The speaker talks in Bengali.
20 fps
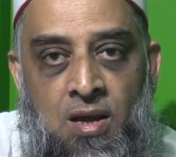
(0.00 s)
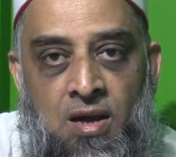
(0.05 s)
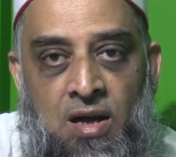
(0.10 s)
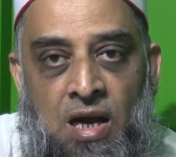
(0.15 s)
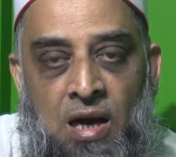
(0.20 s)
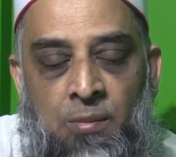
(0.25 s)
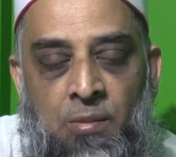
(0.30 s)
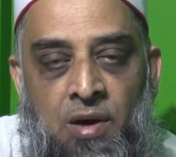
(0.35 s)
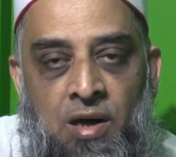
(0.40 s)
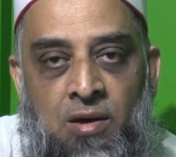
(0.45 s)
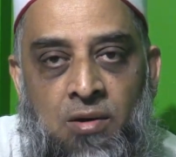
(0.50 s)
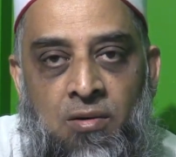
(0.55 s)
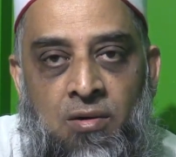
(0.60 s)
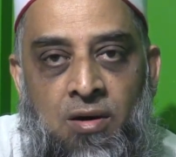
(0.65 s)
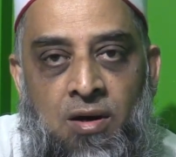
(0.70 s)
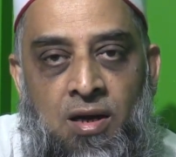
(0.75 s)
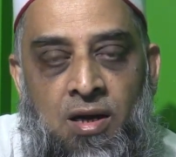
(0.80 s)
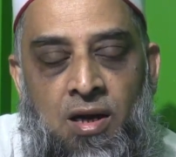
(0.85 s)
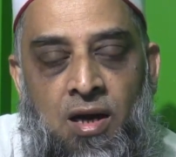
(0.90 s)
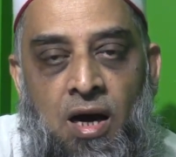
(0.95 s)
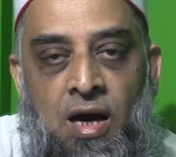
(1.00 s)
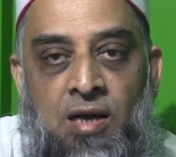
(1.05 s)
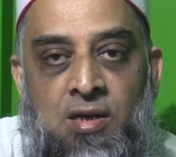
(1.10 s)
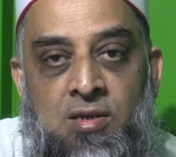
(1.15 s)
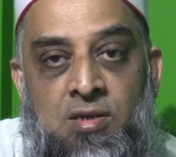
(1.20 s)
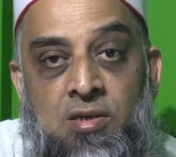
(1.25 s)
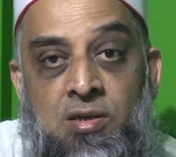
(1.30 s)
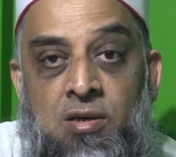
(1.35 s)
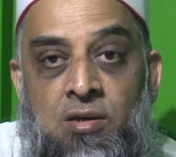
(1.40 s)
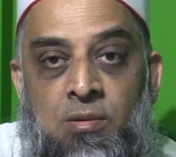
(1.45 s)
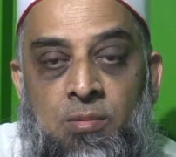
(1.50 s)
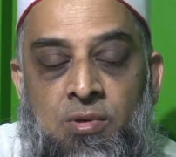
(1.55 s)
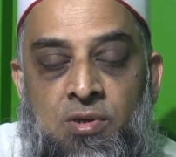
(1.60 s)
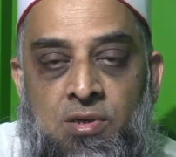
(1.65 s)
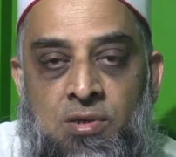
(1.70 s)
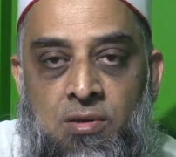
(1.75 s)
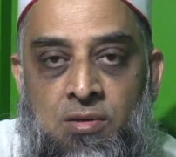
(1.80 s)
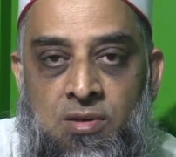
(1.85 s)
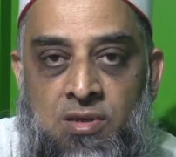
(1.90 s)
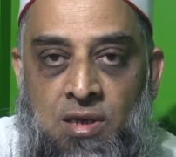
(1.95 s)
কাবাগর নাকি আটশো
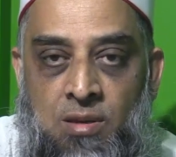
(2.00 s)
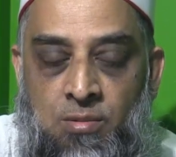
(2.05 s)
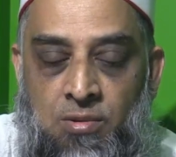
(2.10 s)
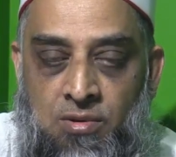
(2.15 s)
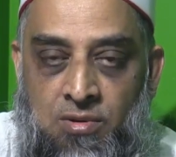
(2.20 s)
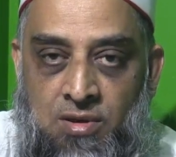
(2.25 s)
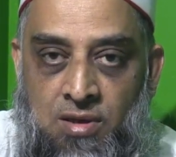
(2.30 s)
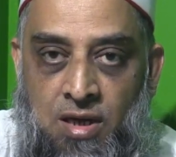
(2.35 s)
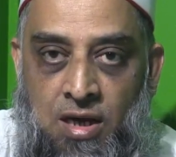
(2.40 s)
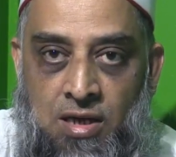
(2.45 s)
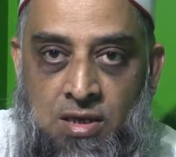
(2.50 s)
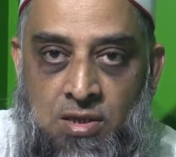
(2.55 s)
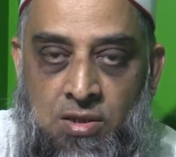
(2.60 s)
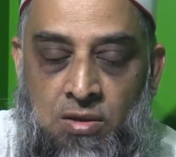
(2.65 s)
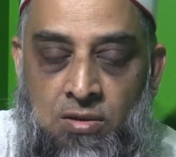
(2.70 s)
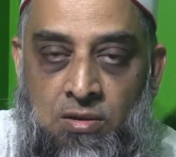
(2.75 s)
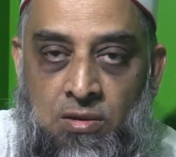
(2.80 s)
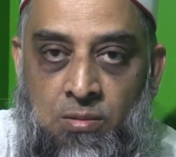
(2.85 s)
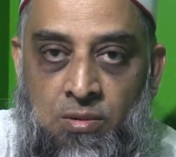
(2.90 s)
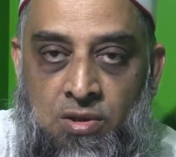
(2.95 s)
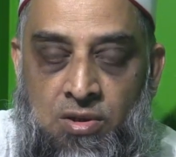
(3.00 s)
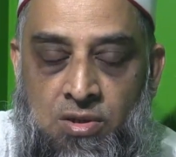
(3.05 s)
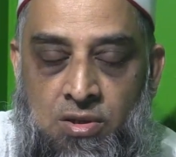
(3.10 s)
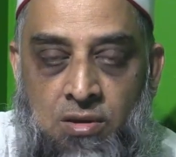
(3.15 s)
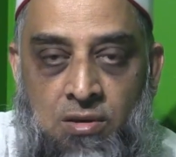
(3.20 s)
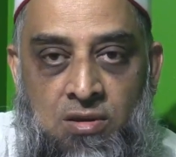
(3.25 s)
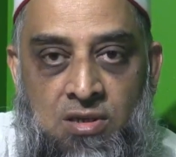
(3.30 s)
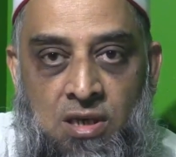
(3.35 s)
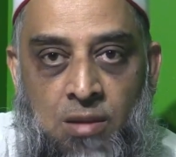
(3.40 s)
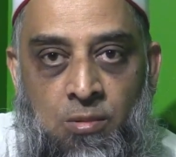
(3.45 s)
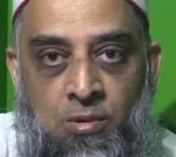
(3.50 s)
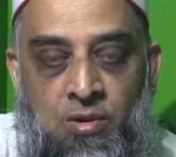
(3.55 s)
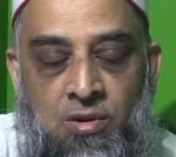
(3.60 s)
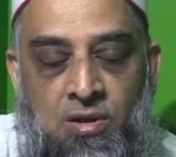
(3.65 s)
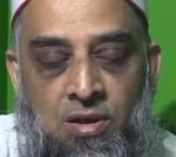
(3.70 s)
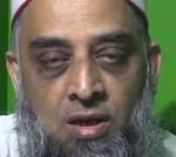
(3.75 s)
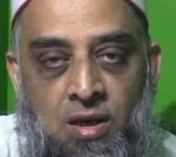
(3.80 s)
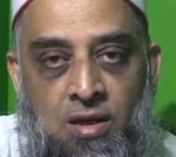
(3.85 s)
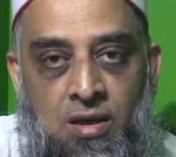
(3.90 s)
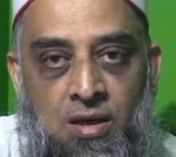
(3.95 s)
বছর যাবৎ আটশত বৎসর যাবৎ
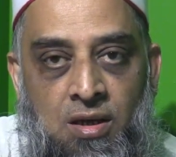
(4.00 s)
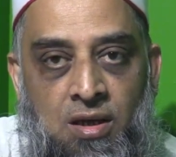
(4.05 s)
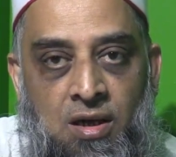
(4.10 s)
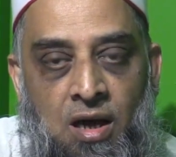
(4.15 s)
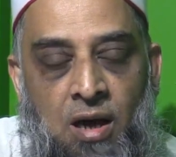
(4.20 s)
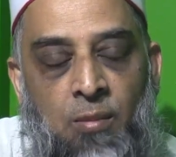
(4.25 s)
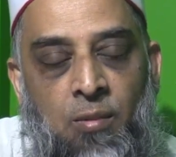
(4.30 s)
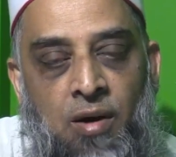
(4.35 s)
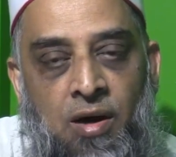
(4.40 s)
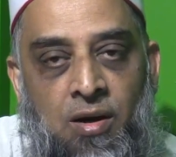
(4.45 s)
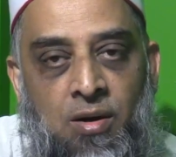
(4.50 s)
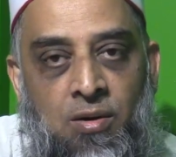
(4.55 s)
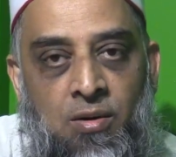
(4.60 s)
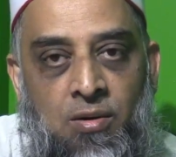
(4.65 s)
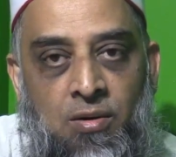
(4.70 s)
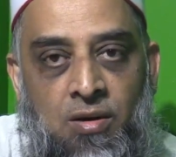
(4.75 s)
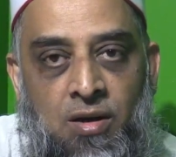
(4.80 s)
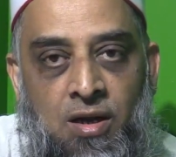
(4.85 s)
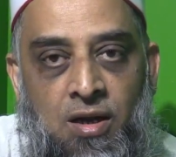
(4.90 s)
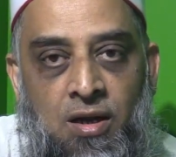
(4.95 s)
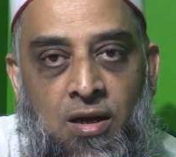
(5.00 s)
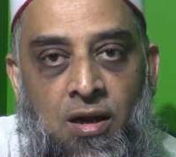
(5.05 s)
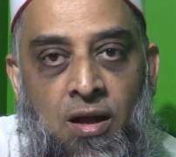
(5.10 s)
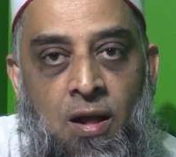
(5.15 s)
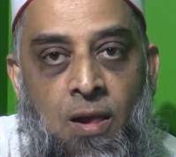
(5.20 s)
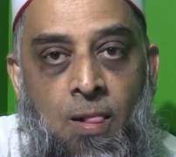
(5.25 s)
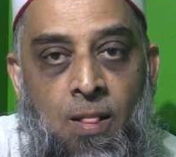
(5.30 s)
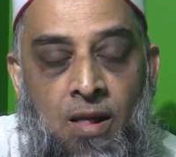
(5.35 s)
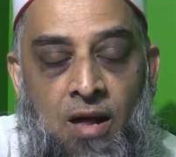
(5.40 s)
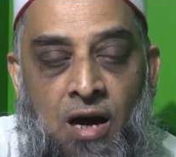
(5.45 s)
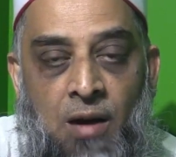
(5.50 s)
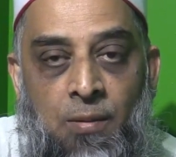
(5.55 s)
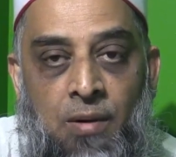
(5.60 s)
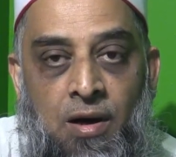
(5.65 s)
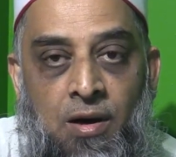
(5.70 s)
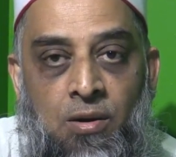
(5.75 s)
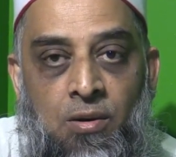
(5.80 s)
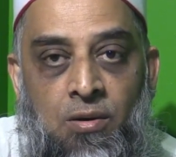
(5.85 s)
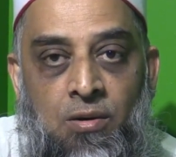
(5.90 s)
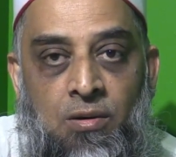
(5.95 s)
নাকি কাবাগরে
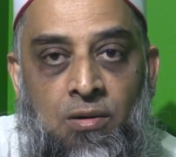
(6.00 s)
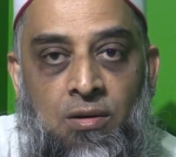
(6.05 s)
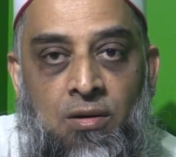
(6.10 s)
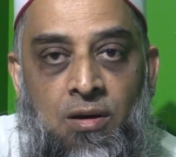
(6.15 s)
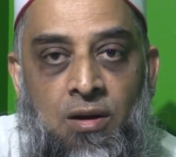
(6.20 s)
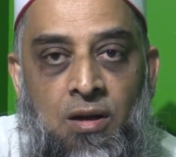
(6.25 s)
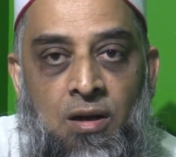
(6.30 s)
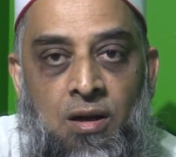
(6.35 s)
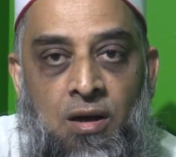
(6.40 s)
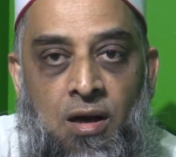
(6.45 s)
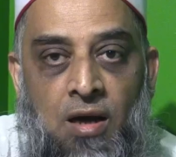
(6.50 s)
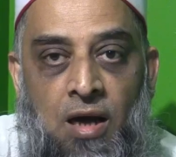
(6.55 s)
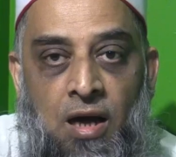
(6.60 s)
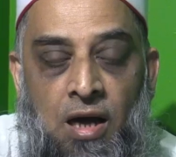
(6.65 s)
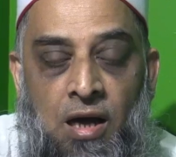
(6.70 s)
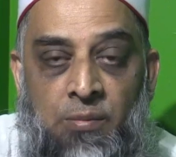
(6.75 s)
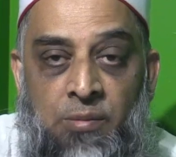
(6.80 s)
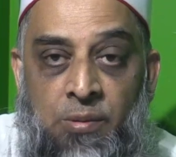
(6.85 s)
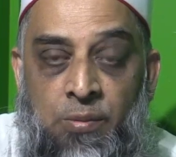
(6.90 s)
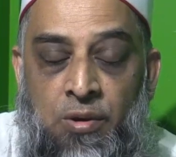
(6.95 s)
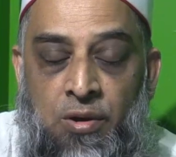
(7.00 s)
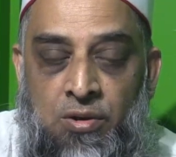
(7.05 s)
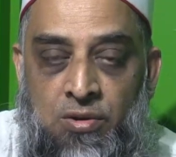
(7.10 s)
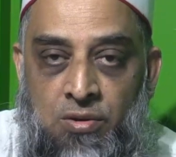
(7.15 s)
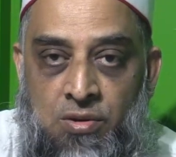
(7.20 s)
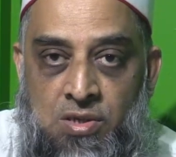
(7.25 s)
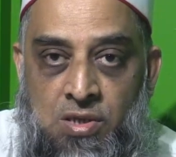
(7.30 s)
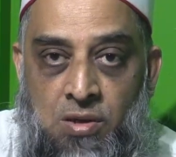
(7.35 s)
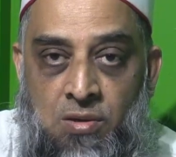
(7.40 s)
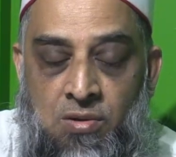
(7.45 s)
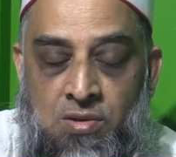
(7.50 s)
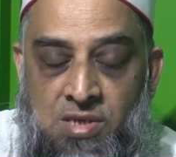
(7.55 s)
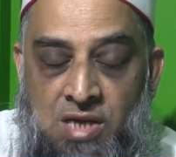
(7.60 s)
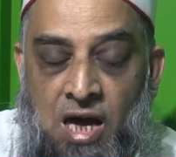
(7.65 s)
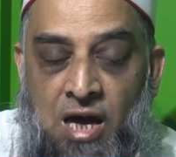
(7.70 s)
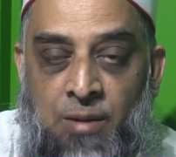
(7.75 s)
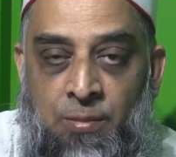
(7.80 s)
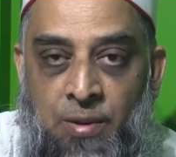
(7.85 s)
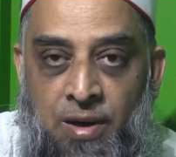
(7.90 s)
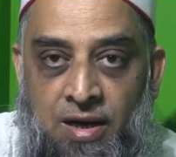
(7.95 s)
কাবাগর বিভক্ত ছিল
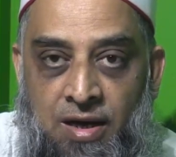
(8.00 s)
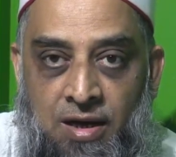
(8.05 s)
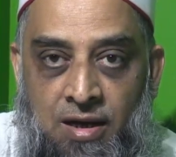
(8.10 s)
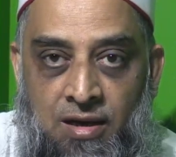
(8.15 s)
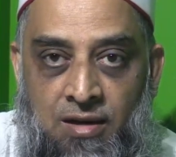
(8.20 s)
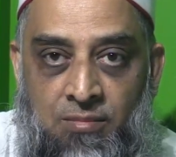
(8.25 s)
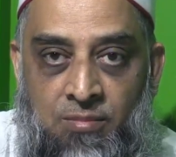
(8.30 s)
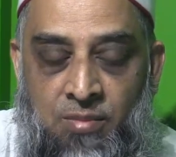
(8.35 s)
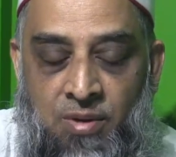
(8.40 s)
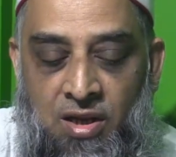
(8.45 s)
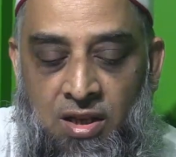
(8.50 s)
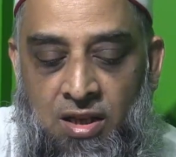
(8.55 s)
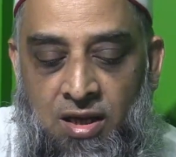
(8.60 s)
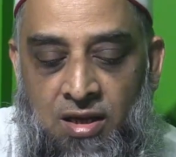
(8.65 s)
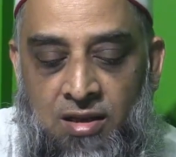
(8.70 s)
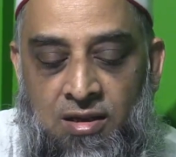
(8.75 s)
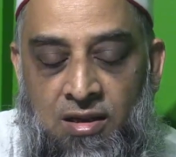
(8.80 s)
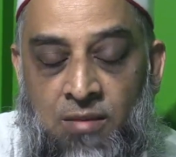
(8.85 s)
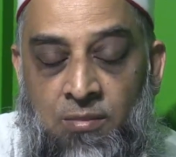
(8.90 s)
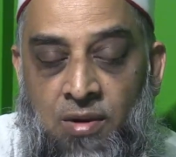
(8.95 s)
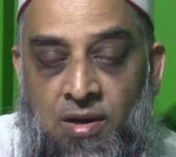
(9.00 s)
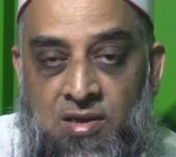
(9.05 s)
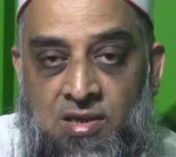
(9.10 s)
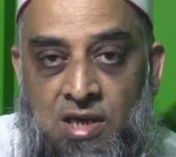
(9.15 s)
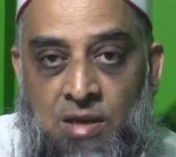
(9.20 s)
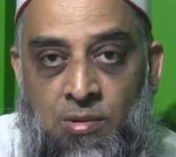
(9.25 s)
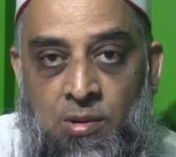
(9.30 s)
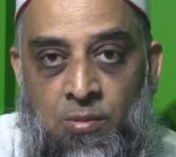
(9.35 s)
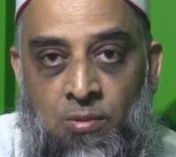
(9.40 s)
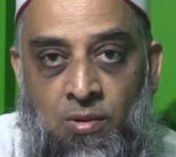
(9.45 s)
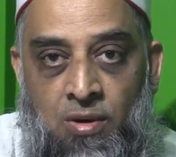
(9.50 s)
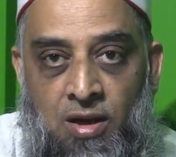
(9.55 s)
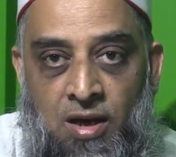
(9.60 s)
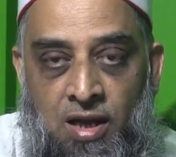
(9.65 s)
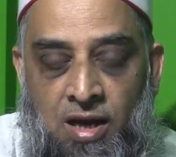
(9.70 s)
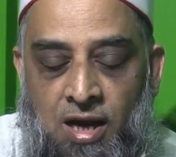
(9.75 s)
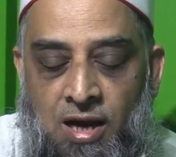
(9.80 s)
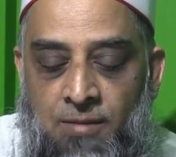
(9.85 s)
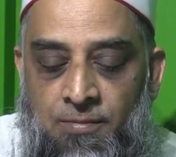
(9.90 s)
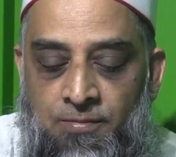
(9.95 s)
চার ভাগে বেদাতি মাঝাবি
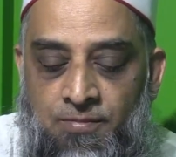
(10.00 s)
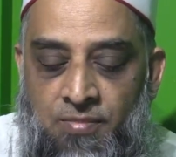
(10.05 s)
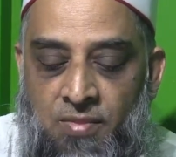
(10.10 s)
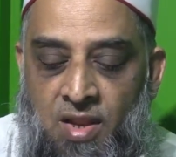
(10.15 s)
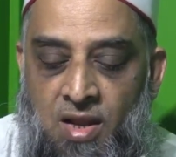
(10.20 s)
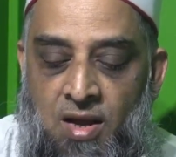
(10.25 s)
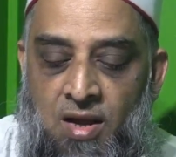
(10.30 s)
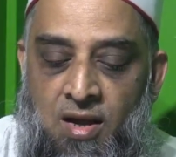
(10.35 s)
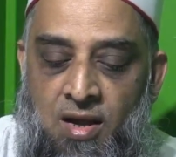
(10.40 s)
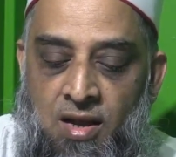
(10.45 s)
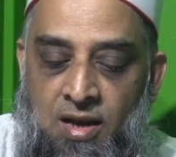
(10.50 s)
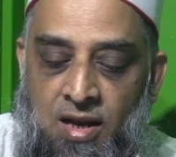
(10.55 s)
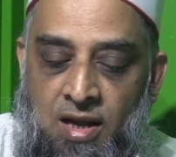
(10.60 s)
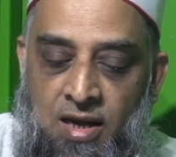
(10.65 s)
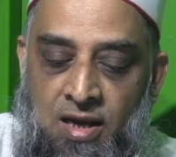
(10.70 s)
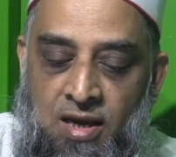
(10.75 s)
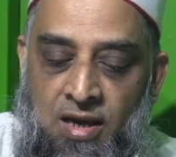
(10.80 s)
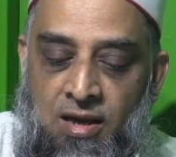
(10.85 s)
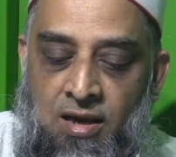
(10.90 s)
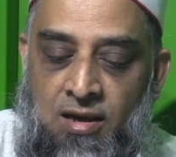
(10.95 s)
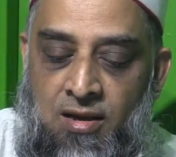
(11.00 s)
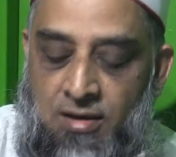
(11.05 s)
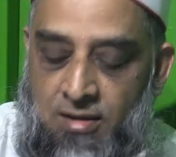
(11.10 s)
মোল্লারা নাকি